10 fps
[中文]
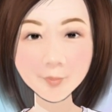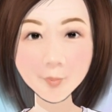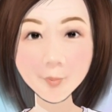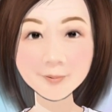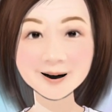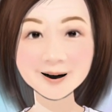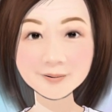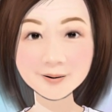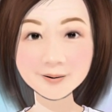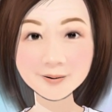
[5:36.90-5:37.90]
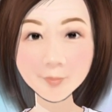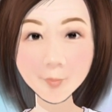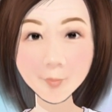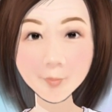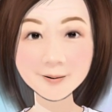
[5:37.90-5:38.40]
初期矫正时度
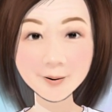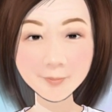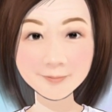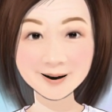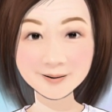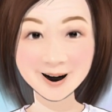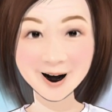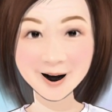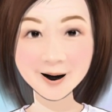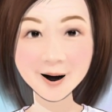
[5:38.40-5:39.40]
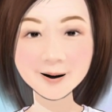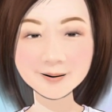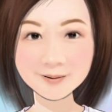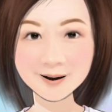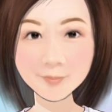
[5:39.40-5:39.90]
数变化会比较大，可
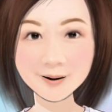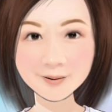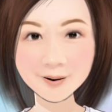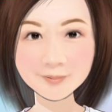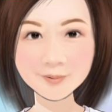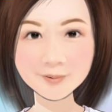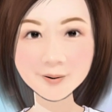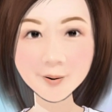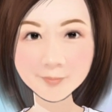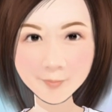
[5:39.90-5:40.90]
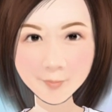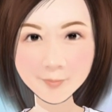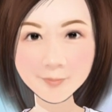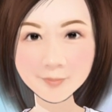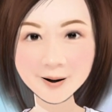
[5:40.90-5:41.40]
能在晚上时度数
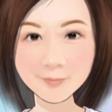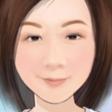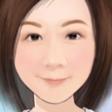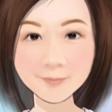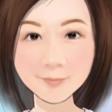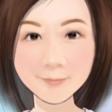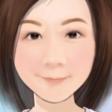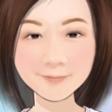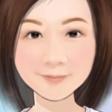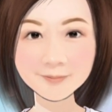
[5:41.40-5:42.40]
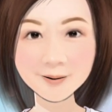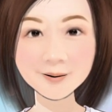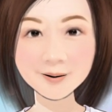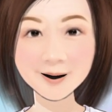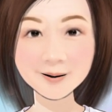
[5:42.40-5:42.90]
逐渐回复。
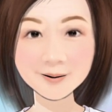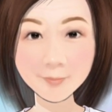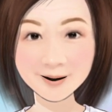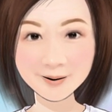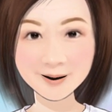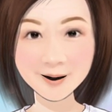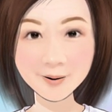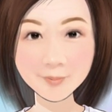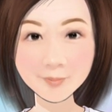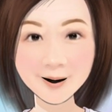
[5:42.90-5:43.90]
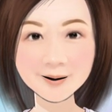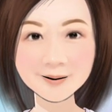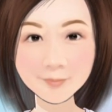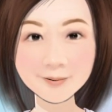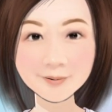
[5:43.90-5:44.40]
治疗一段时间后，
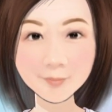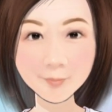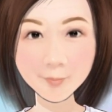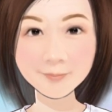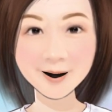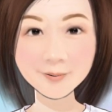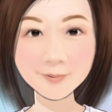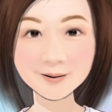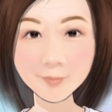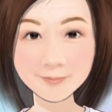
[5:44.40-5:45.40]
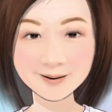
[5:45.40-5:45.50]
早晚的度数变化就会